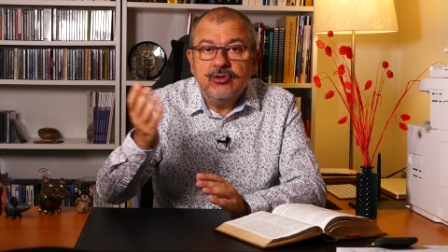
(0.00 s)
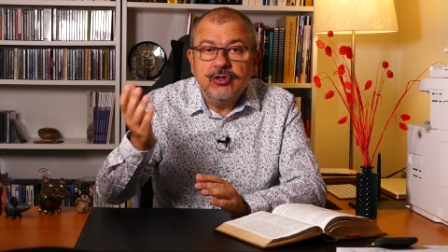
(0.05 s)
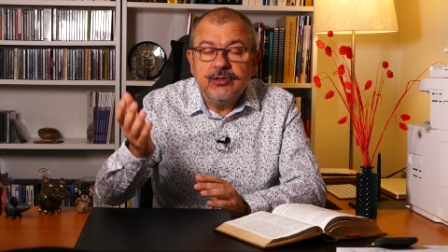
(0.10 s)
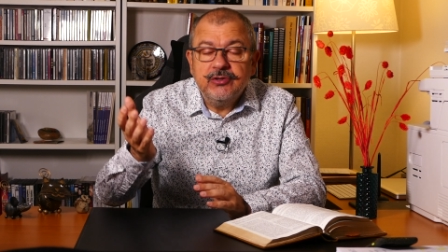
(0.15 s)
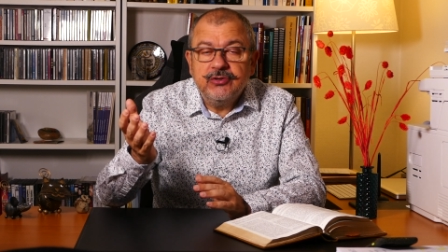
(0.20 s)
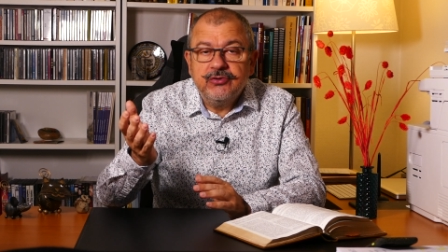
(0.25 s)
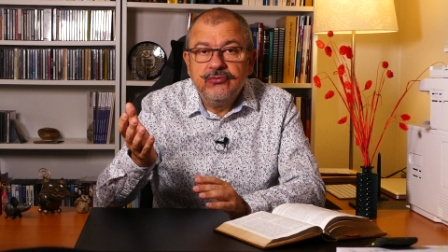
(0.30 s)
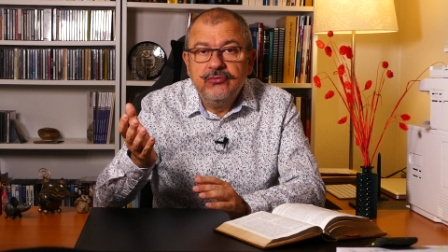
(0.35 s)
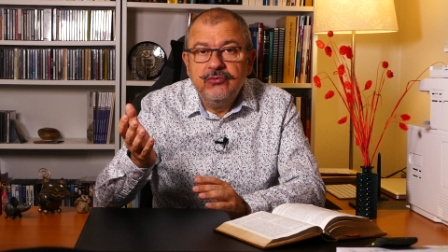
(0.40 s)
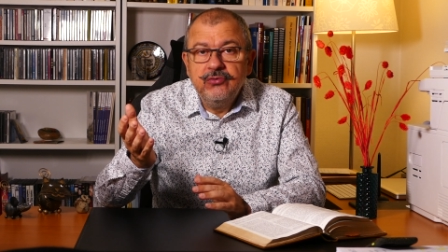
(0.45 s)

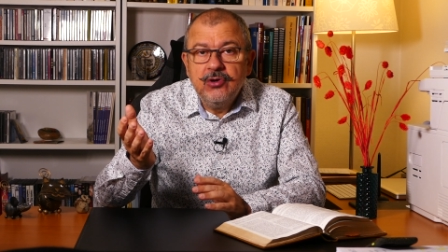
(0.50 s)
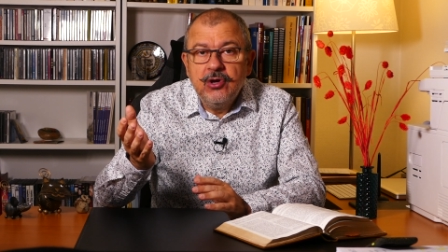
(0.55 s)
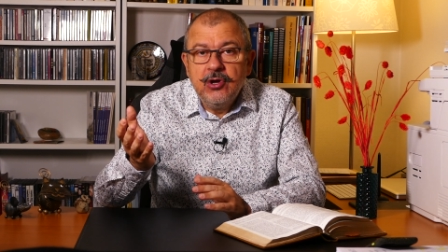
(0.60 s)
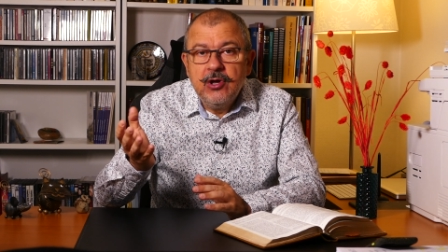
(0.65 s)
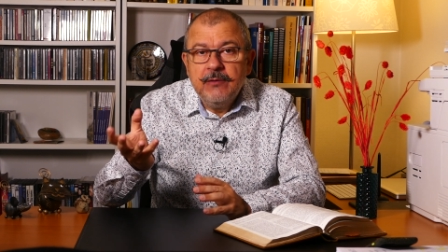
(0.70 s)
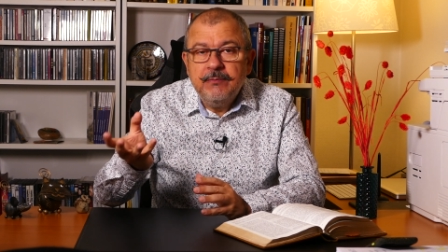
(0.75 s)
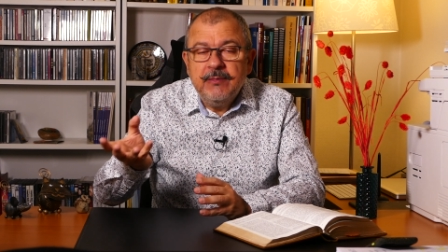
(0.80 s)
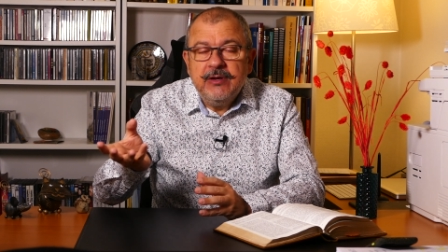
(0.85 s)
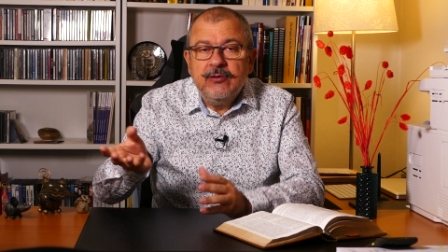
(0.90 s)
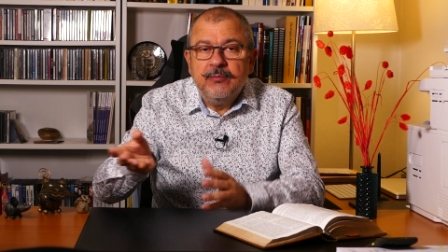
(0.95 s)
Jésus,
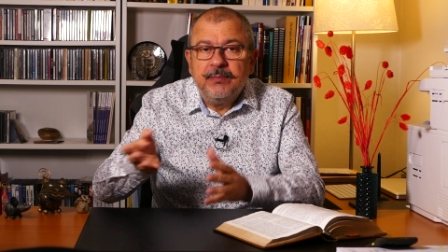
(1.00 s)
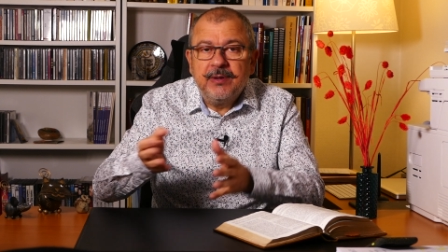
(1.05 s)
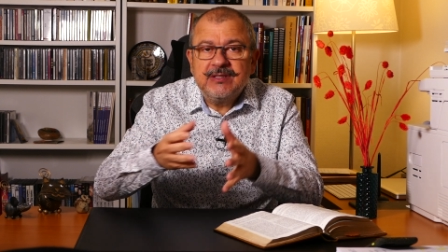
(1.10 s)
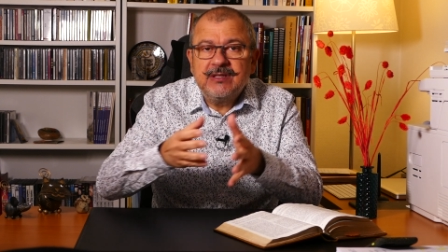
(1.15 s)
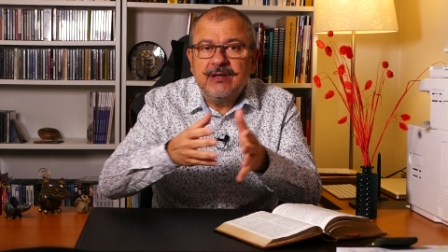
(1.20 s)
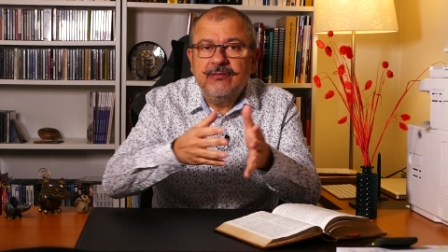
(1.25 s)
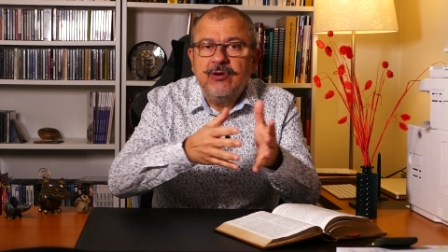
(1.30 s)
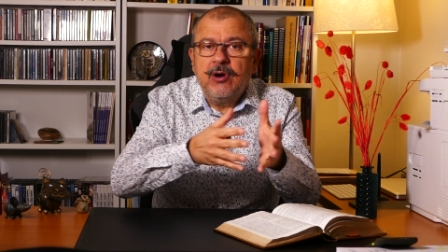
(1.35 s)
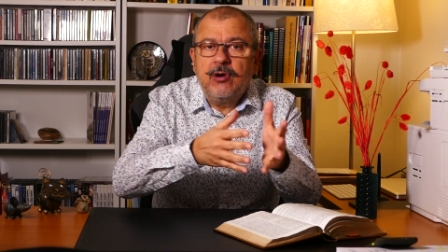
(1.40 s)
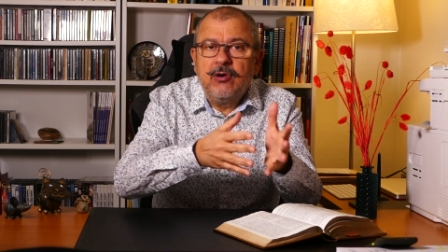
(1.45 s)
mais ne
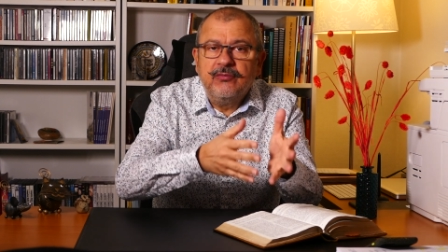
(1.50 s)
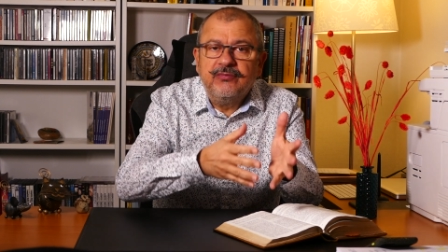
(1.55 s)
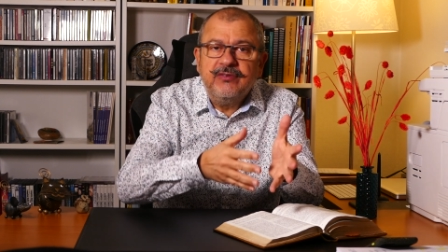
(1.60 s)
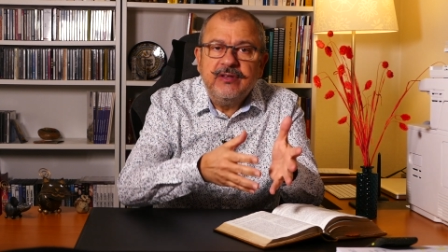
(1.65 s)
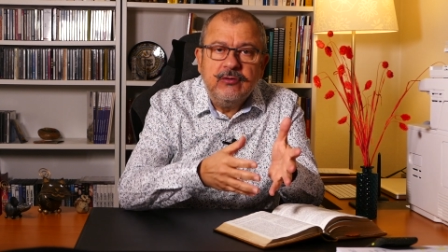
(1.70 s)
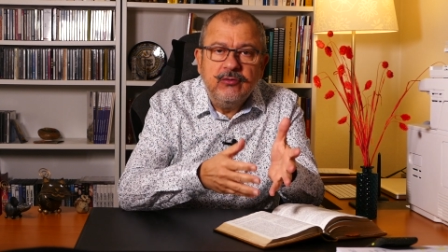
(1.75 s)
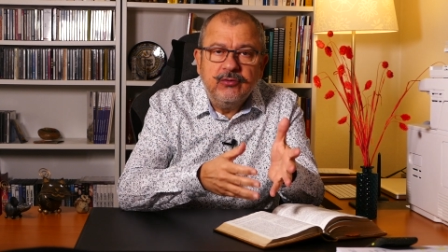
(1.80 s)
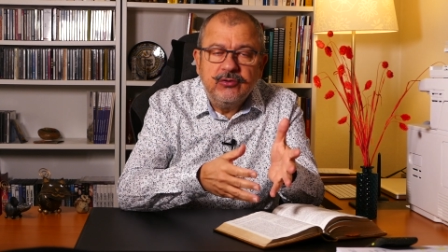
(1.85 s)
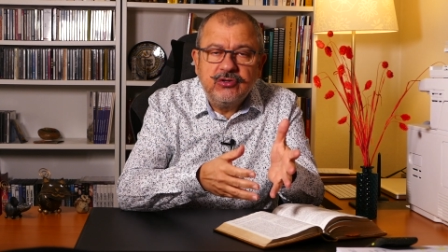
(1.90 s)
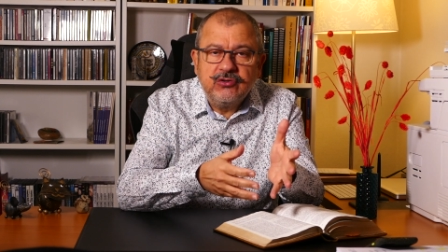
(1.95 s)
pas avoir envie
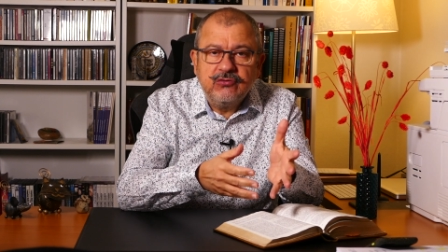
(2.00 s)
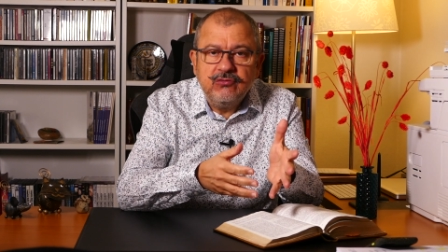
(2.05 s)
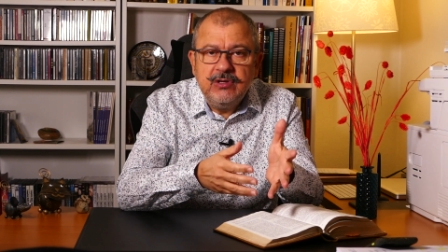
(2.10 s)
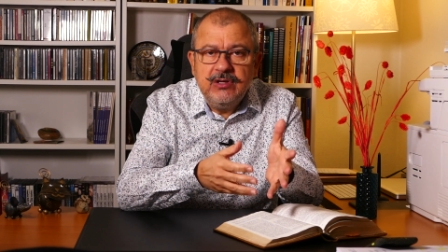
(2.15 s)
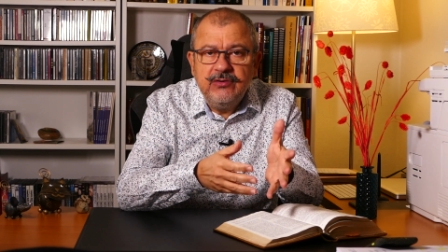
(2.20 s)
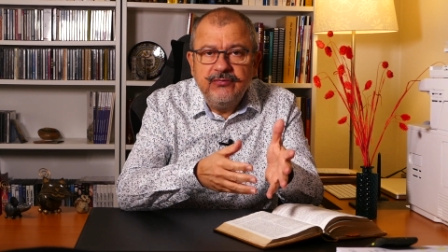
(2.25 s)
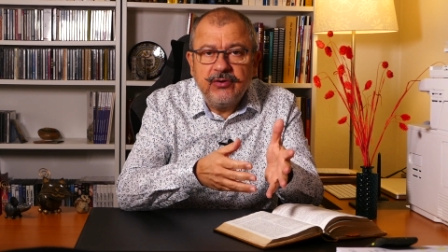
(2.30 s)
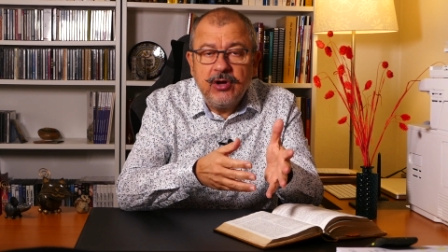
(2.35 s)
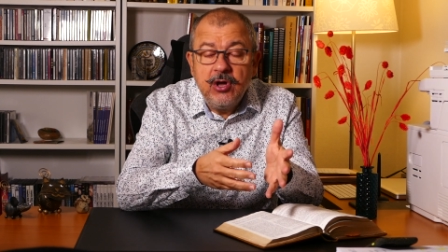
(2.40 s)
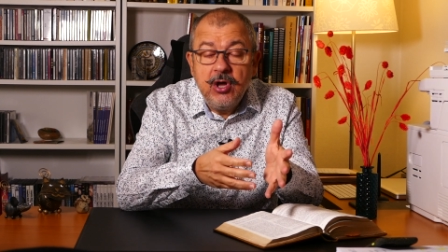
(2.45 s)
de le
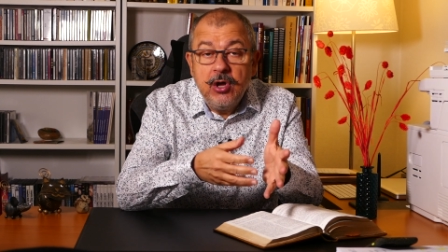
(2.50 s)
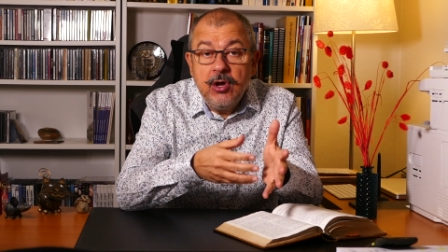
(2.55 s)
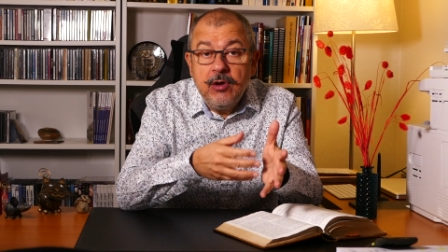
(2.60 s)
suivre,